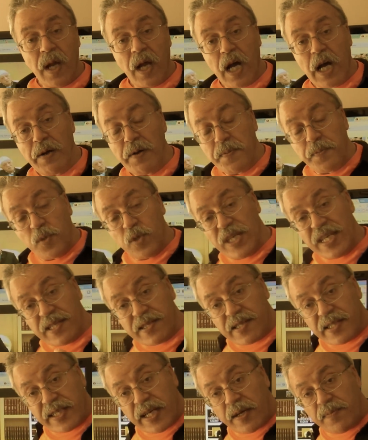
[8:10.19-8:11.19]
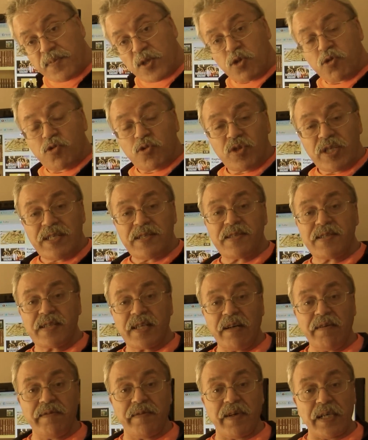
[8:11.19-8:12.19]
Ama bunu izleyen bir sürü
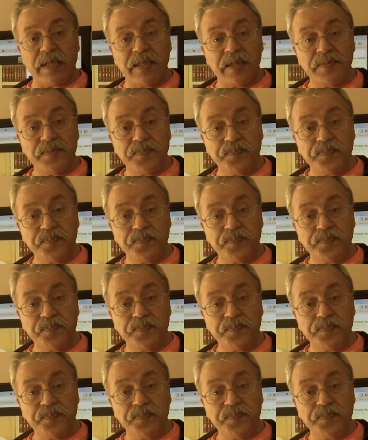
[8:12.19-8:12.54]
insan var.